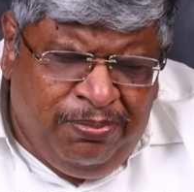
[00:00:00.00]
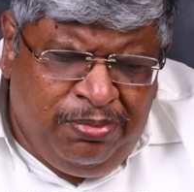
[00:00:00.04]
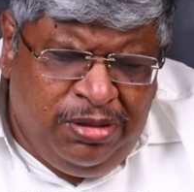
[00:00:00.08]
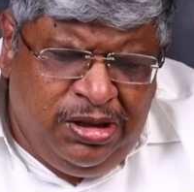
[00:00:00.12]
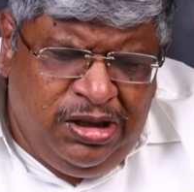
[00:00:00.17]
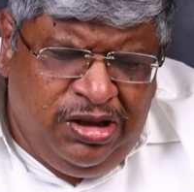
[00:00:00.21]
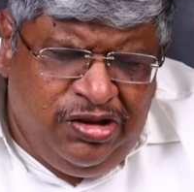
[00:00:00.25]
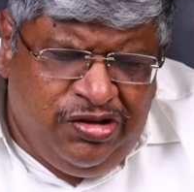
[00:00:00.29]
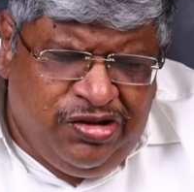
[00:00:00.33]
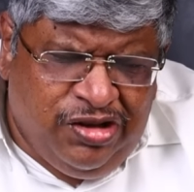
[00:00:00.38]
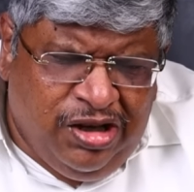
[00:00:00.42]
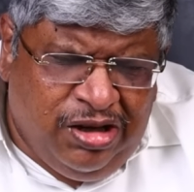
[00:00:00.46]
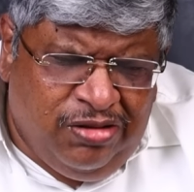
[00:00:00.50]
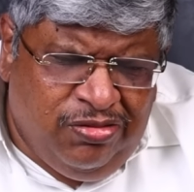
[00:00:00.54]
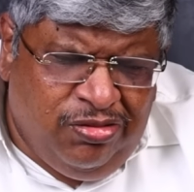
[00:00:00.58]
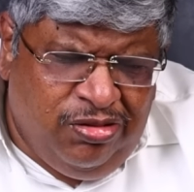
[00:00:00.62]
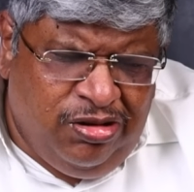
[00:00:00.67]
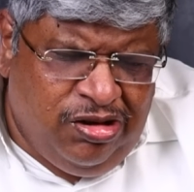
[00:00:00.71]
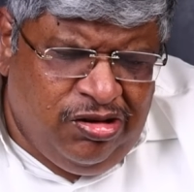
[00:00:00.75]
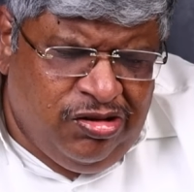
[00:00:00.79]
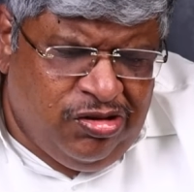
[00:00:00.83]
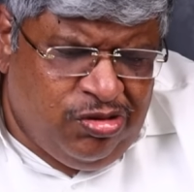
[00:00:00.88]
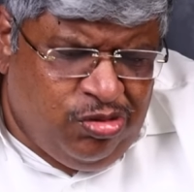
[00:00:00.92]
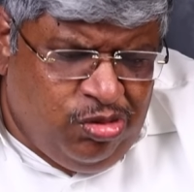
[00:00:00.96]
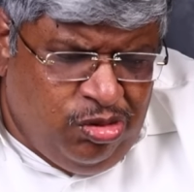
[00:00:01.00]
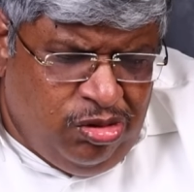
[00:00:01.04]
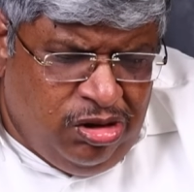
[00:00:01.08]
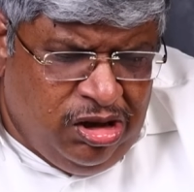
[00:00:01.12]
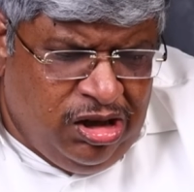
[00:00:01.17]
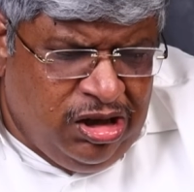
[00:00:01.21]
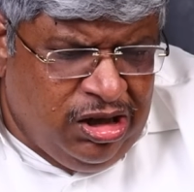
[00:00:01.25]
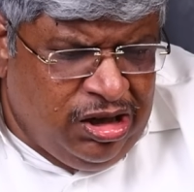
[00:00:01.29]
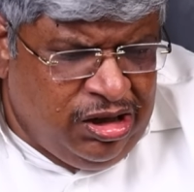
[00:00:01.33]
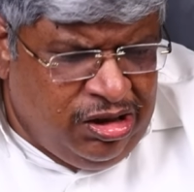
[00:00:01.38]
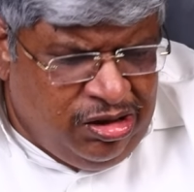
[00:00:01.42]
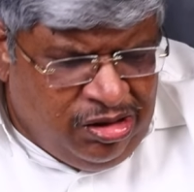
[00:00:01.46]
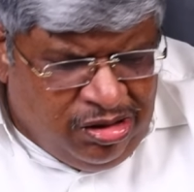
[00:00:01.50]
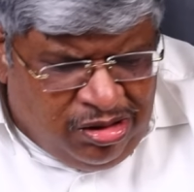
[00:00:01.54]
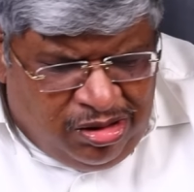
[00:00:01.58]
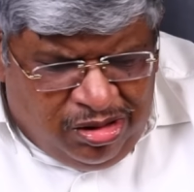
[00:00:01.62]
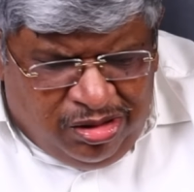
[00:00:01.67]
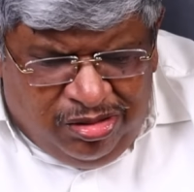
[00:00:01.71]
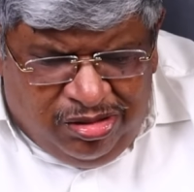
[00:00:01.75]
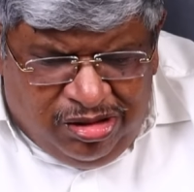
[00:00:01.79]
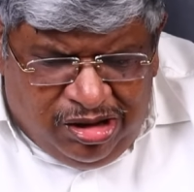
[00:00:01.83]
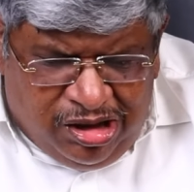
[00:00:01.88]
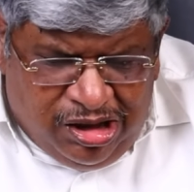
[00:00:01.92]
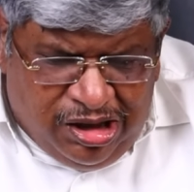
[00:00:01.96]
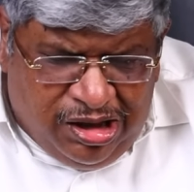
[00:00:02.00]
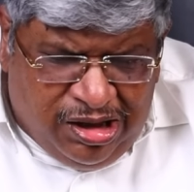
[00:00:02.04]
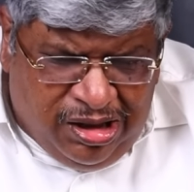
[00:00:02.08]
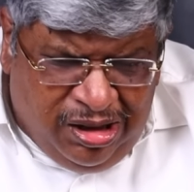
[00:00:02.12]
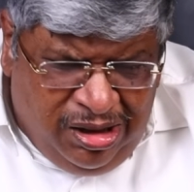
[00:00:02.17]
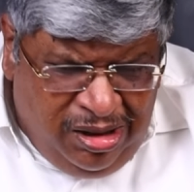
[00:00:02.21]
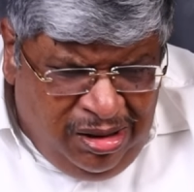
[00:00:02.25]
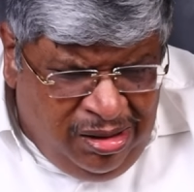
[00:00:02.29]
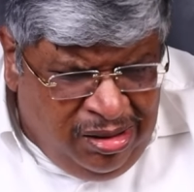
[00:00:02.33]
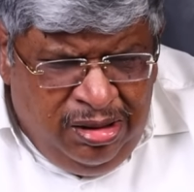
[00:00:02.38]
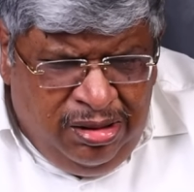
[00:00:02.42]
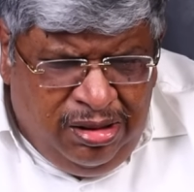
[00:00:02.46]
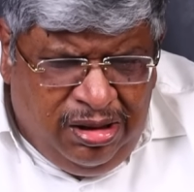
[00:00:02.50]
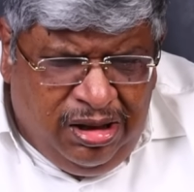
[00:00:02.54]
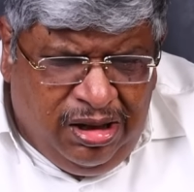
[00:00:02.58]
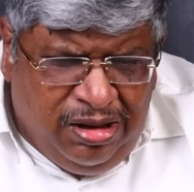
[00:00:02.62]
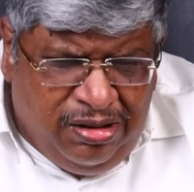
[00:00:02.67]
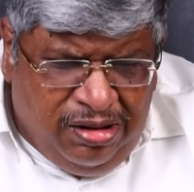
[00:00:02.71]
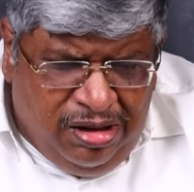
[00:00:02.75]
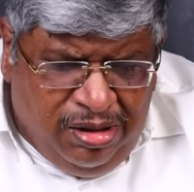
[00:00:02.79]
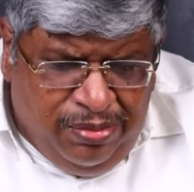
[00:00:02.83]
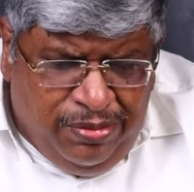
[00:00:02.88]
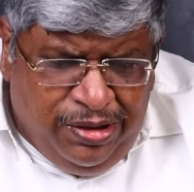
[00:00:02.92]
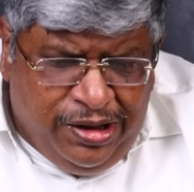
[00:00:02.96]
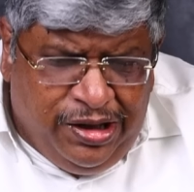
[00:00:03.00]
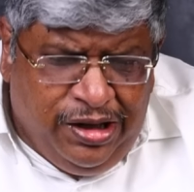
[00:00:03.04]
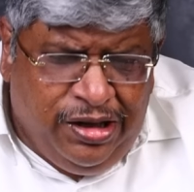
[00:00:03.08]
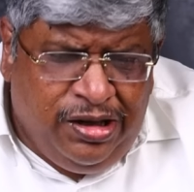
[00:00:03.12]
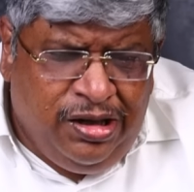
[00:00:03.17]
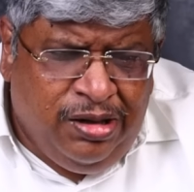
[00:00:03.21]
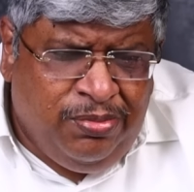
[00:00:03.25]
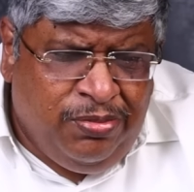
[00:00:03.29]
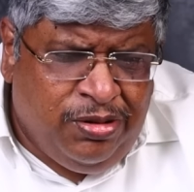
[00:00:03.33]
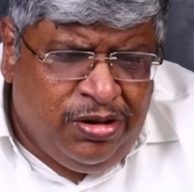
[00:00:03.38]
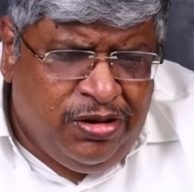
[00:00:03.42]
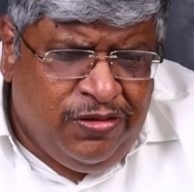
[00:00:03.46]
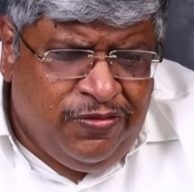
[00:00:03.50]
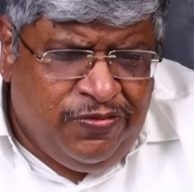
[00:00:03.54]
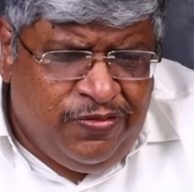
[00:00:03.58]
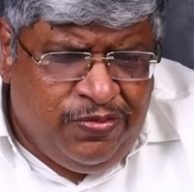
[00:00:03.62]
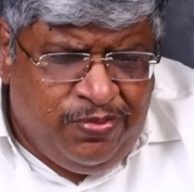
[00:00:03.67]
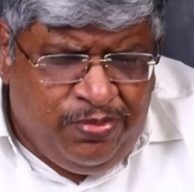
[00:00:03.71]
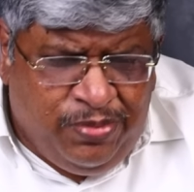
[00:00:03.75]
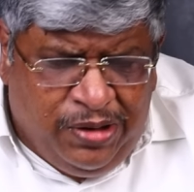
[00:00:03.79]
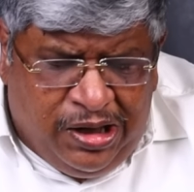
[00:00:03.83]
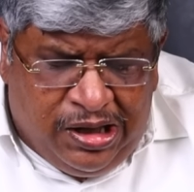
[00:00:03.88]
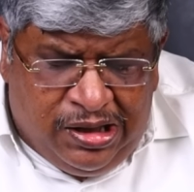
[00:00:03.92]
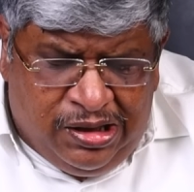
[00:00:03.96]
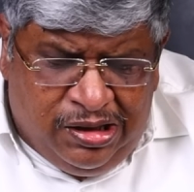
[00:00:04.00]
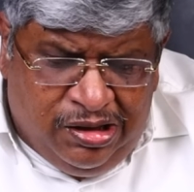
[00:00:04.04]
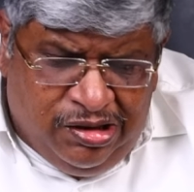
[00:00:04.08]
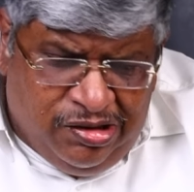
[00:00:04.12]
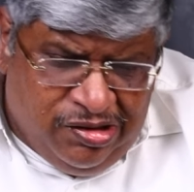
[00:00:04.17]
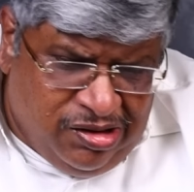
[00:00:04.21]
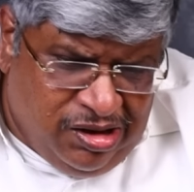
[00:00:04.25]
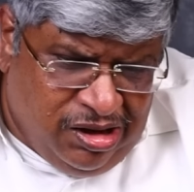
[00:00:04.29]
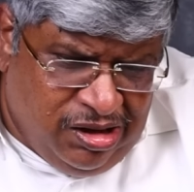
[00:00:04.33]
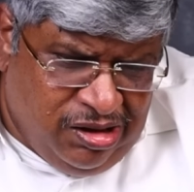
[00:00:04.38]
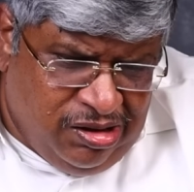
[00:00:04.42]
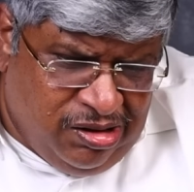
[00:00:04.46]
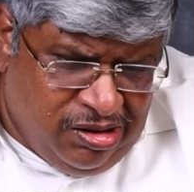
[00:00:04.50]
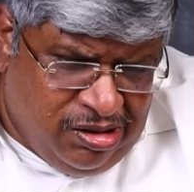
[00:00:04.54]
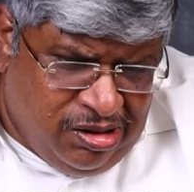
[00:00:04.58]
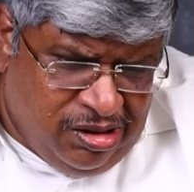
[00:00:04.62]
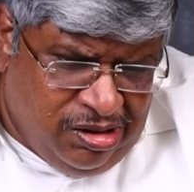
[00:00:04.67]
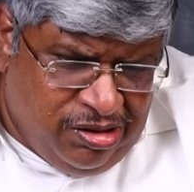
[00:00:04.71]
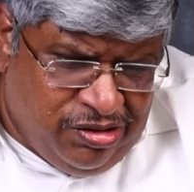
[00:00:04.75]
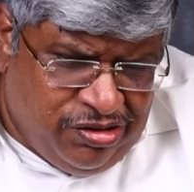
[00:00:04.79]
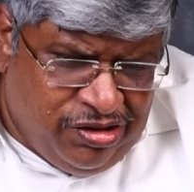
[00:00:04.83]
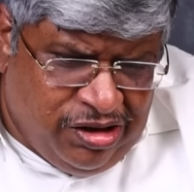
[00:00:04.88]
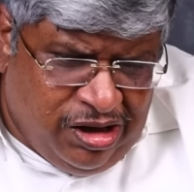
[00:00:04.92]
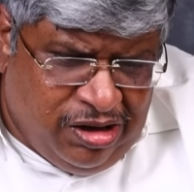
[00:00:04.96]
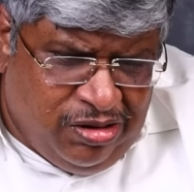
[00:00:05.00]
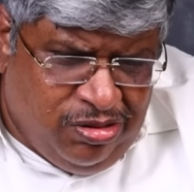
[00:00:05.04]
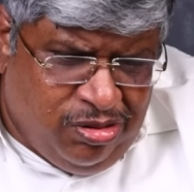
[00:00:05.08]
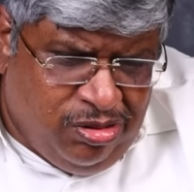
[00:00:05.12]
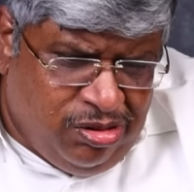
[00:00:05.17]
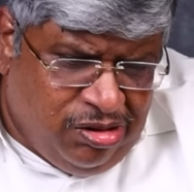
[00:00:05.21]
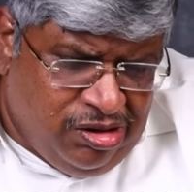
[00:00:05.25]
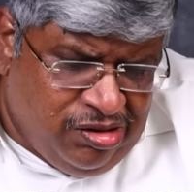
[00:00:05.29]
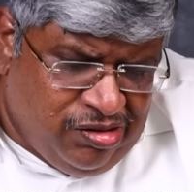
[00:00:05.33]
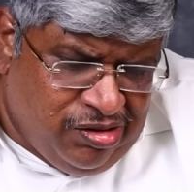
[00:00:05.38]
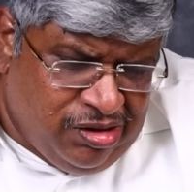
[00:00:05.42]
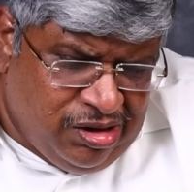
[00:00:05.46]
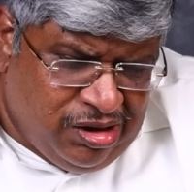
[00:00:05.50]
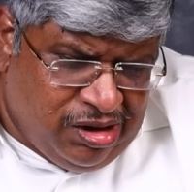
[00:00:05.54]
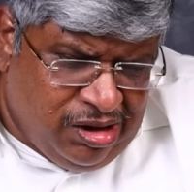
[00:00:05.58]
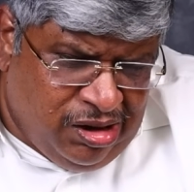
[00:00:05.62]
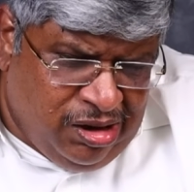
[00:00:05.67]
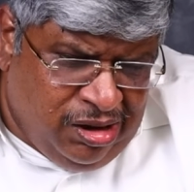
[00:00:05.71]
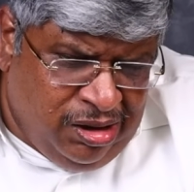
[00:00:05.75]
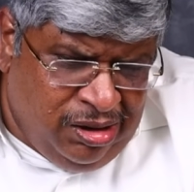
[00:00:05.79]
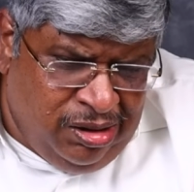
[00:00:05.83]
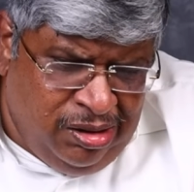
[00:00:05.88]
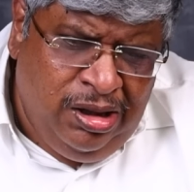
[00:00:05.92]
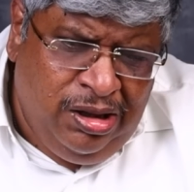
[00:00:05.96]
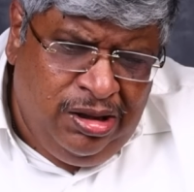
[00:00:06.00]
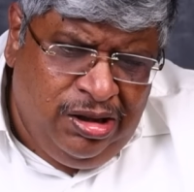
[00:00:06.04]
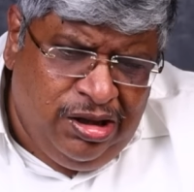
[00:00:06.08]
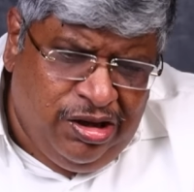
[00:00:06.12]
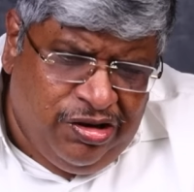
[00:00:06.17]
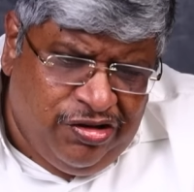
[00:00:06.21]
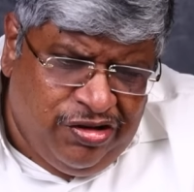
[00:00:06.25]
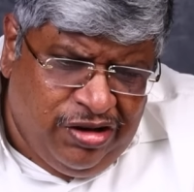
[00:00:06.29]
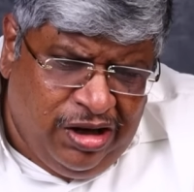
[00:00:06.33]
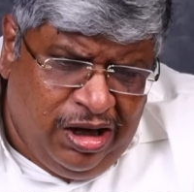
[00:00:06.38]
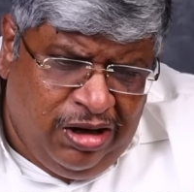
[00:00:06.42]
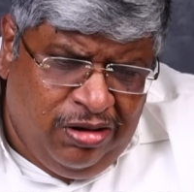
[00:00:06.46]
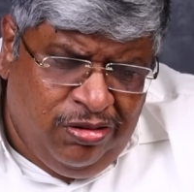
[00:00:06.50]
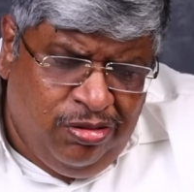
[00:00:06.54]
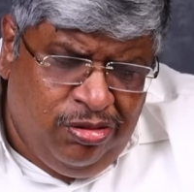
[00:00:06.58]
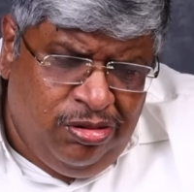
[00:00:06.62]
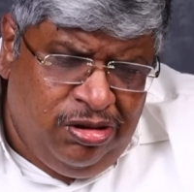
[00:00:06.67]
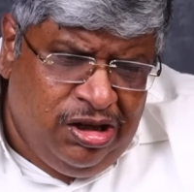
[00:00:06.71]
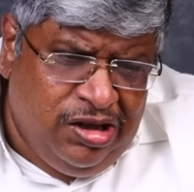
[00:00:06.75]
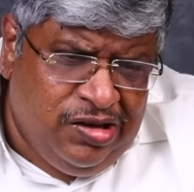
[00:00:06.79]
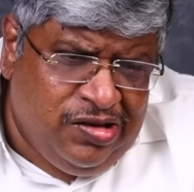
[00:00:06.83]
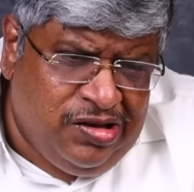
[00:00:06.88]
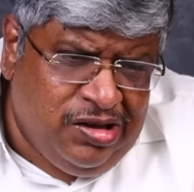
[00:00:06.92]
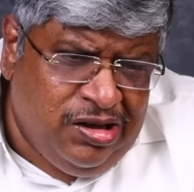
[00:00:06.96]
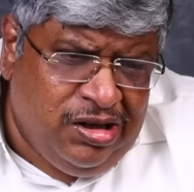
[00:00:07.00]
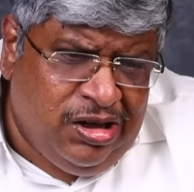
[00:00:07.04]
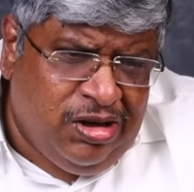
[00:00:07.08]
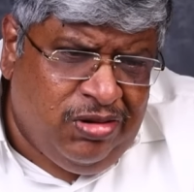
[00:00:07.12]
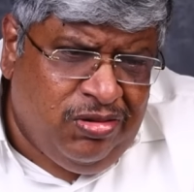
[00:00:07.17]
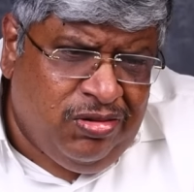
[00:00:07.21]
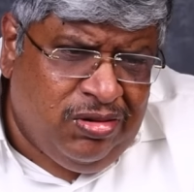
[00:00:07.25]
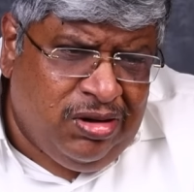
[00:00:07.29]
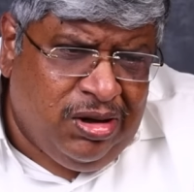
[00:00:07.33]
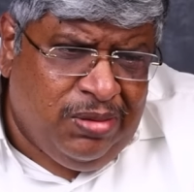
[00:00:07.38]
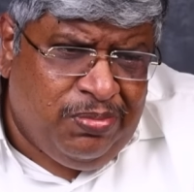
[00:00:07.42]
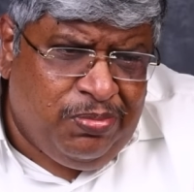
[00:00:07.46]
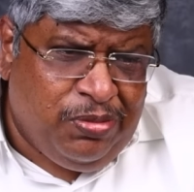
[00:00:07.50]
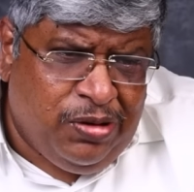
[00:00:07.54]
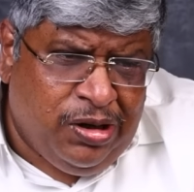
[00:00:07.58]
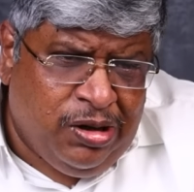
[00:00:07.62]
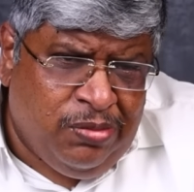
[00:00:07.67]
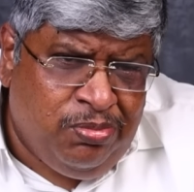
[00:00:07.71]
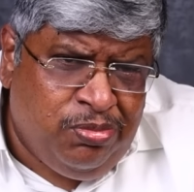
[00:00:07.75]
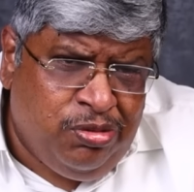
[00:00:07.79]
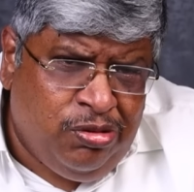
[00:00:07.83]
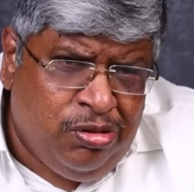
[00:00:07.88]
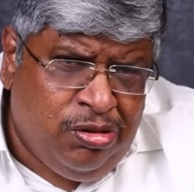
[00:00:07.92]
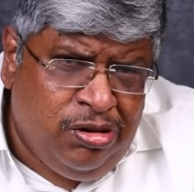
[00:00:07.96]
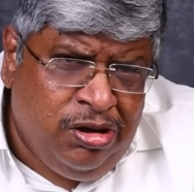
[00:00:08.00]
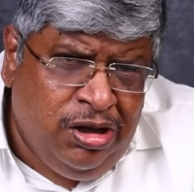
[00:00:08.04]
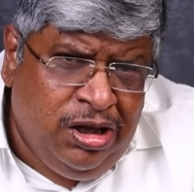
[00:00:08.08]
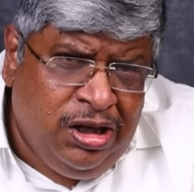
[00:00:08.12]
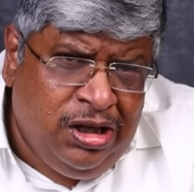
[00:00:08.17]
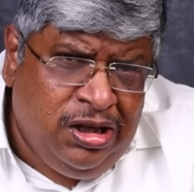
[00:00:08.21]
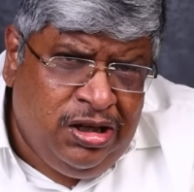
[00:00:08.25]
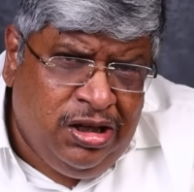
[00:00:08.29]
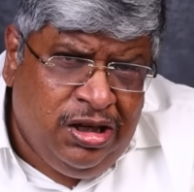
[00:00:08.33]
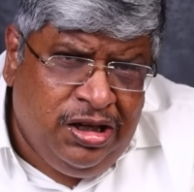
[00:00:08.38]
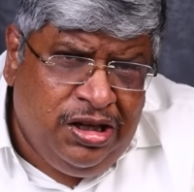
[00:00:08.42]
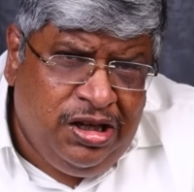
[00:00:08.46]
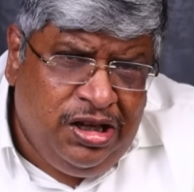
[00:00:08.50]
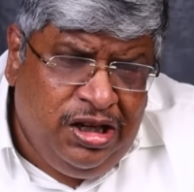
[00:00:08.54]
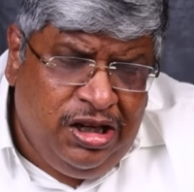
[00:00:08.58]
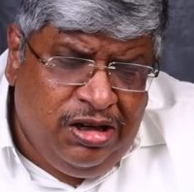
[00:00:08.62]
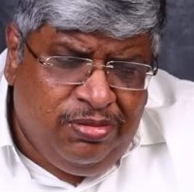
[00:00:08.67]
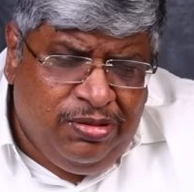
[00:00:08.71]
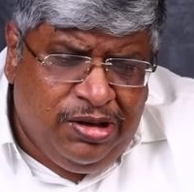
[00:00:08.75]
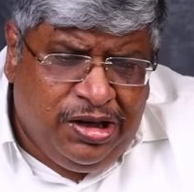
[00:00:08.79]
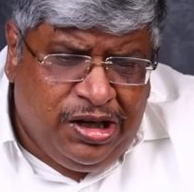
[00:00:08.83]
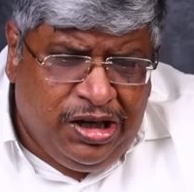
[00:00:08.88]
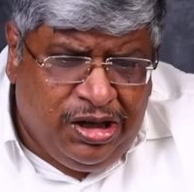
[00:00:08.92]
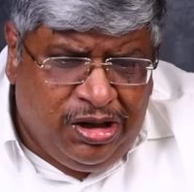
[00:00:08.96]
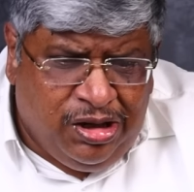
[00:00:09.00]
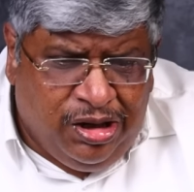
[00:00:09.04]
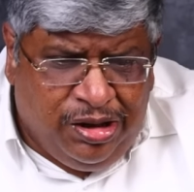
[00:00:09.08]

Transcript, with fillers: ஐம்பது ஷேர் ஹோல்டர்ஸ்குள்ளே தான் இருக்கணும்னு நினைக்கிறேன் இது லிமிடெட் நம்பர் ஆஃப் பார்ட்னர்ஸ் தான் இருக்குது அந்த ஷேர் ஹோல்டர்ஸ் இருக்கலாம் இந்த ஷேர் ஹோல்டர்ஸுங்கிறவங்க பணம் போட்டு அதுதான் ஈக்விட்டி